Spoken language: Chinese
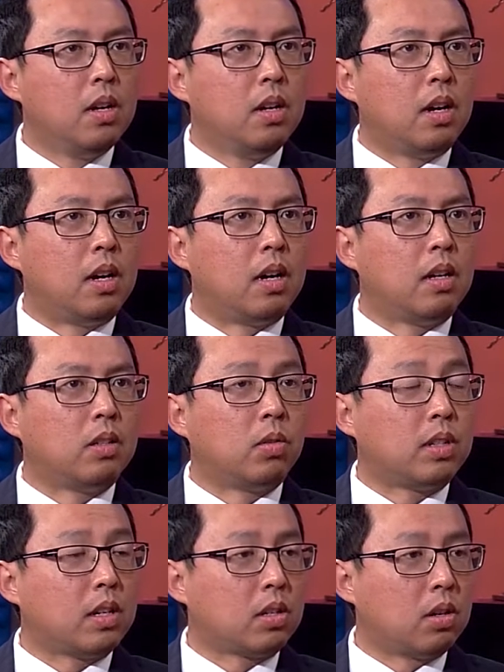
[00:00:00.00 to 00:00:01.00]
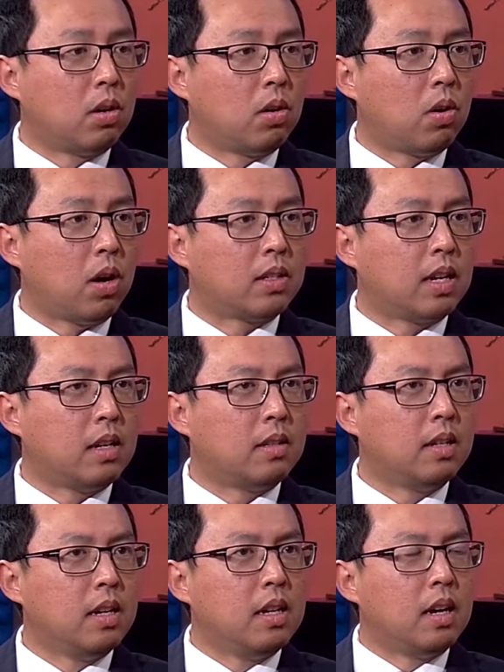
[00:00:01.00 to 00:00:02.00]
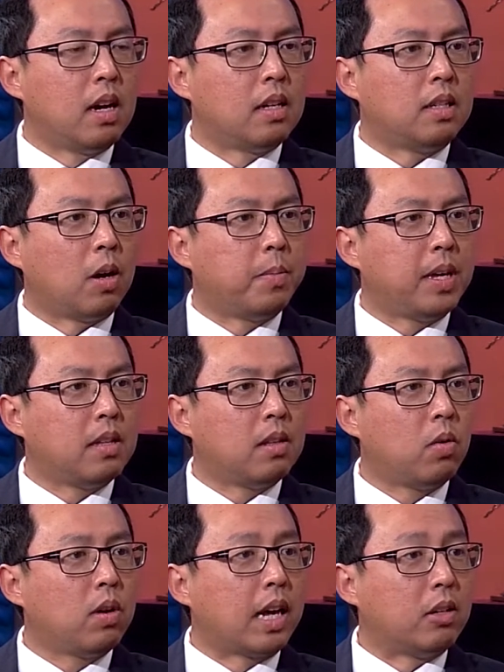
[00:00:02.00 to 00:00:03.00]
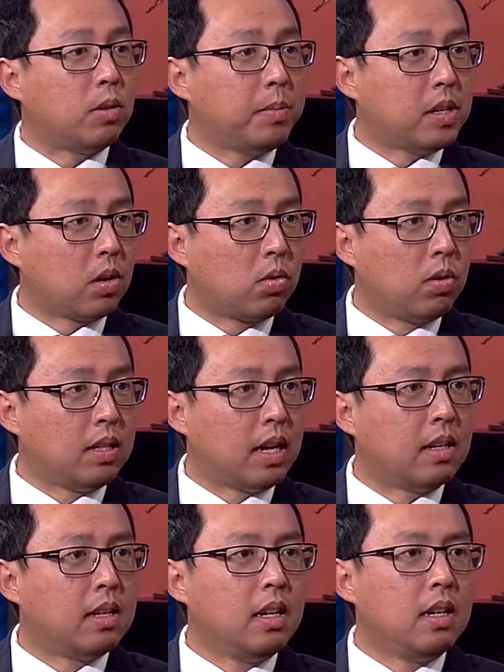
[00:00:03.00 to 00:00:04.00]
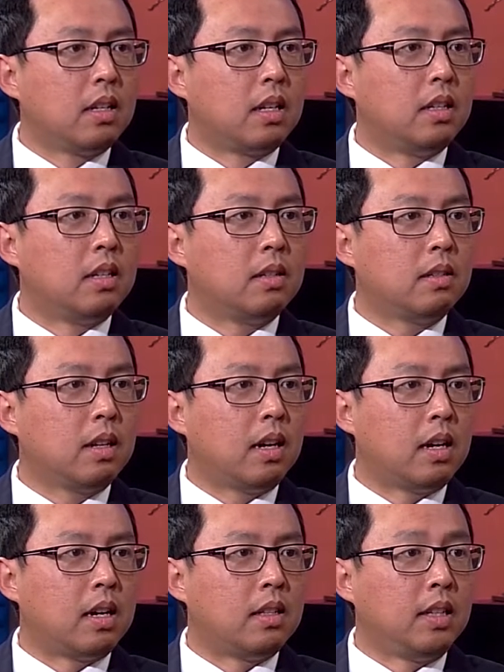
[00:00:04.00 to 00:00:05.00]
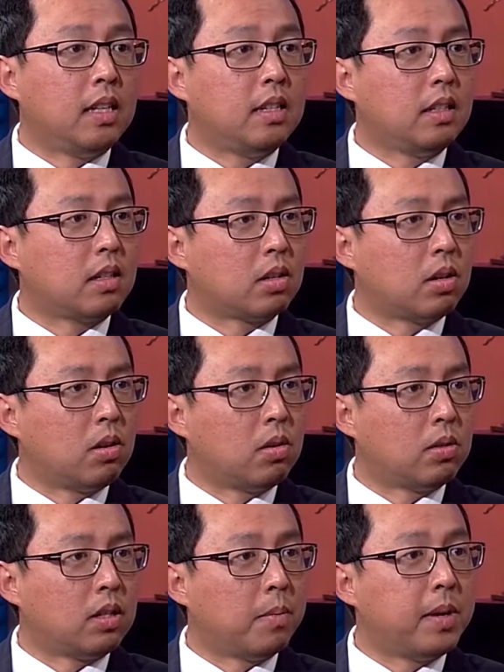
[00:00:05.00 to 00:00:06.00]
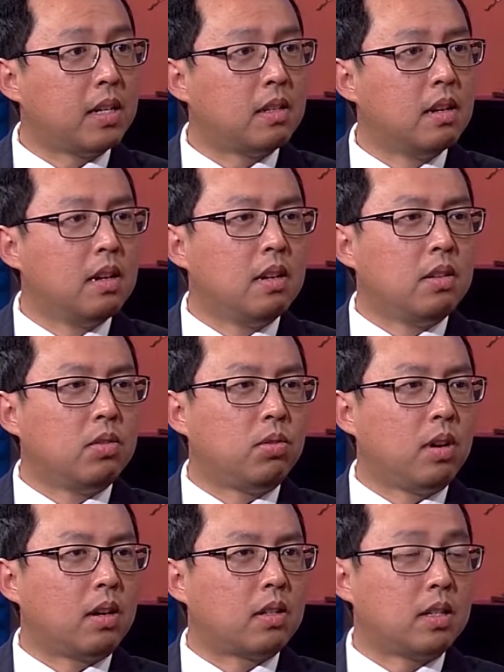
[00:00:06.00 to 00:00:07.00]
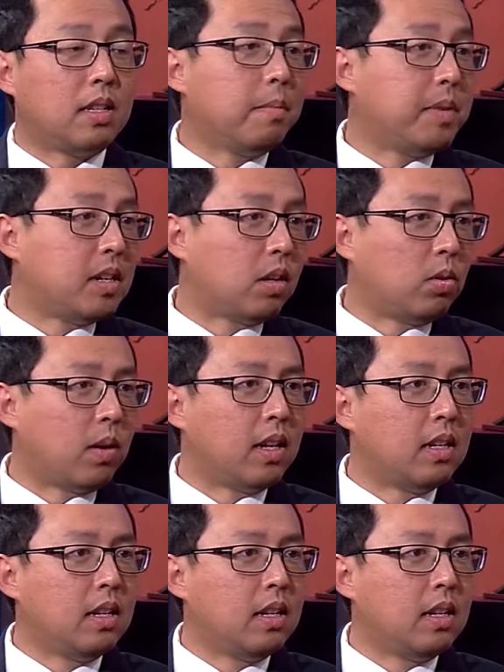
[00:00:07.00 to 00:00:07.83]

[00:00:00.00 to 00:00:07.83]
呃有些时候好像啊小便会感觉比较困难，可能呃年轻的时候小便需要时间比较短，